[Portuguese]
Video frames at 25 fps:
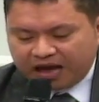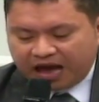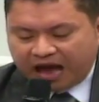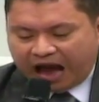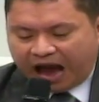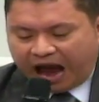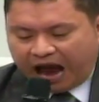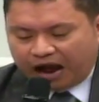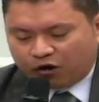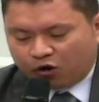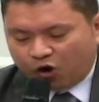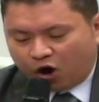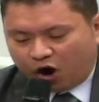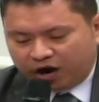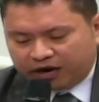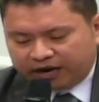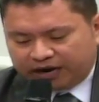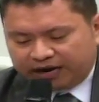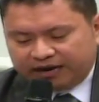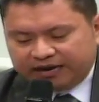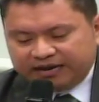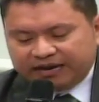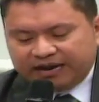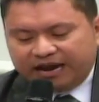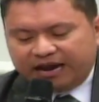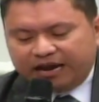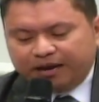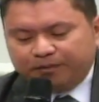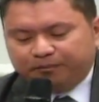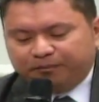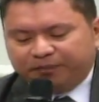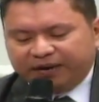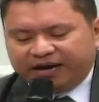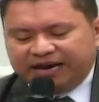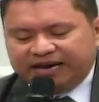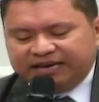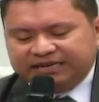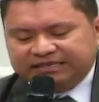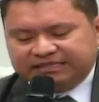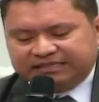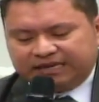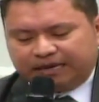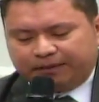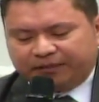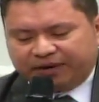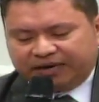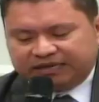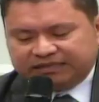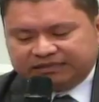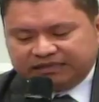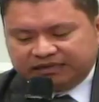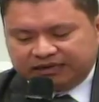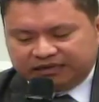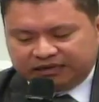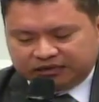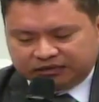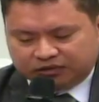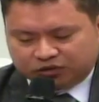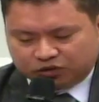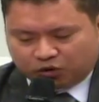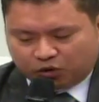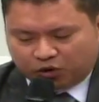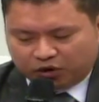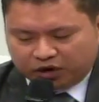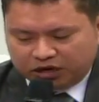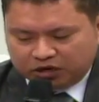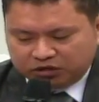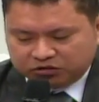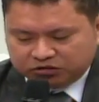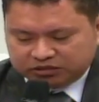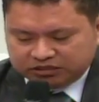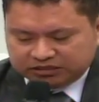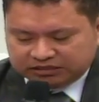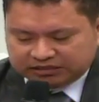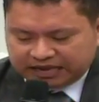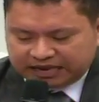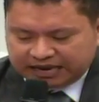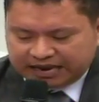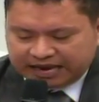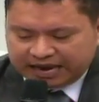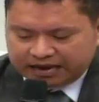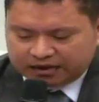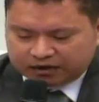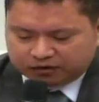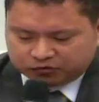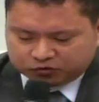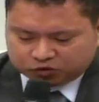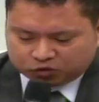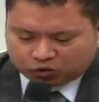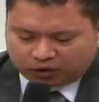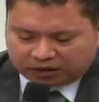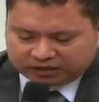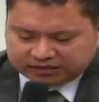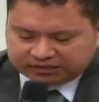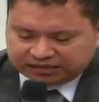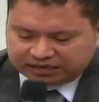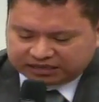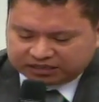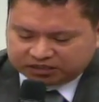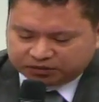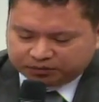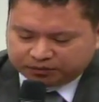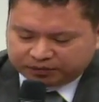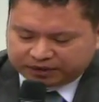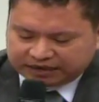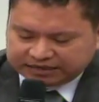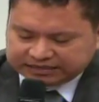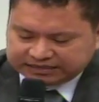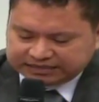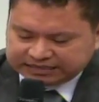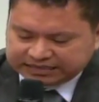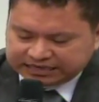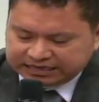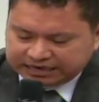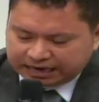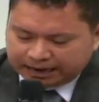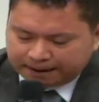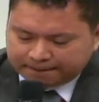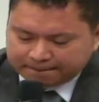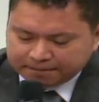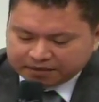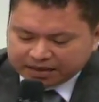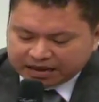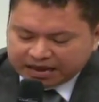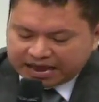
Agora, Empresa Brasileira de Correios e Telégrafos, com a sede em Brasília,